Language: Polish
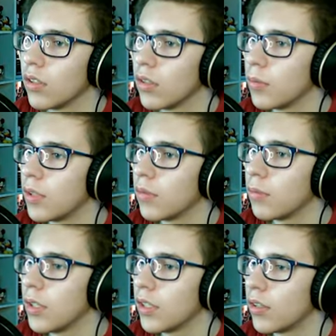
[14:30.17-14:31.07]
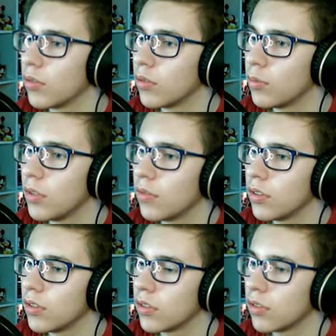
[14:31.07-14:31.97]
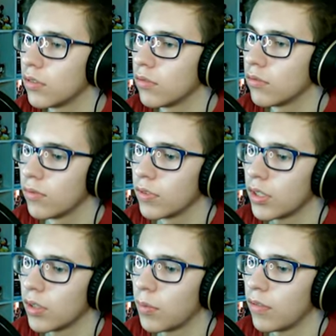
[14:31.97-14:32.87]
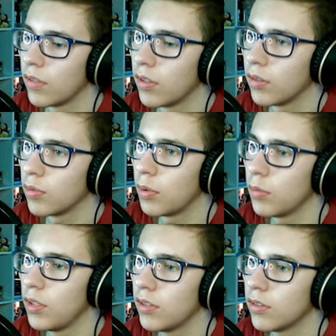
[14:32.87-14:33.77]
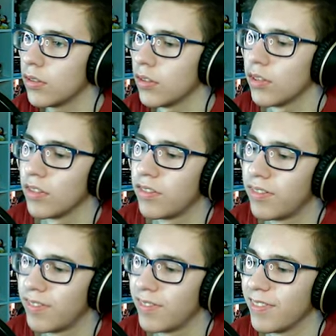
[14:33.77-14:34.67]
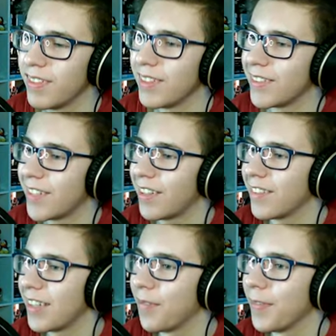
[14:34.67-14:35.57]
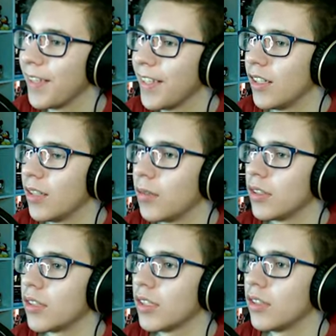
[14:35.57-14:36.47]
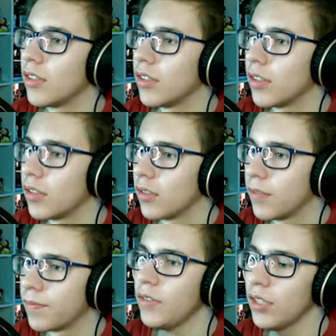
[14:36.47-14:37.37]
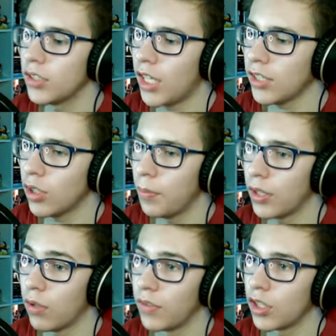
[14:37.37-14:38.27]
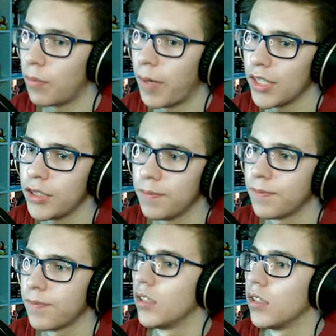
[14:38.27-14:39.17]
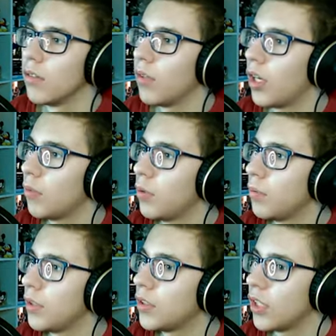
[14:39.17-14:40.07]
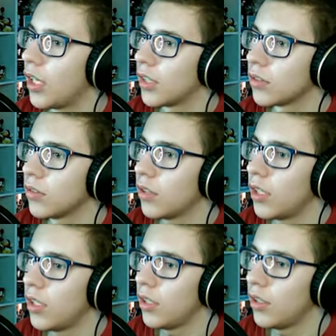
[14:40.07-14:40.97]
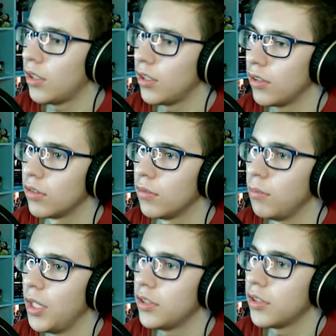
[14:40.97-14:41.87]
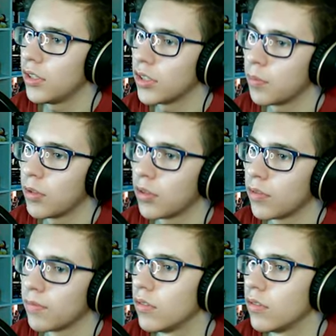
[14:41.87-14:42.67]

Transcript: Dobra, mięta rozumie wszystko. Tak naprawdę nie rozumiem nic. nie no, żartuję. Dobra, czekajcie, trzeba sobie... Trzeba sobie to wykopać. Wolałbym mieć żelazo, ale mieć też spoko.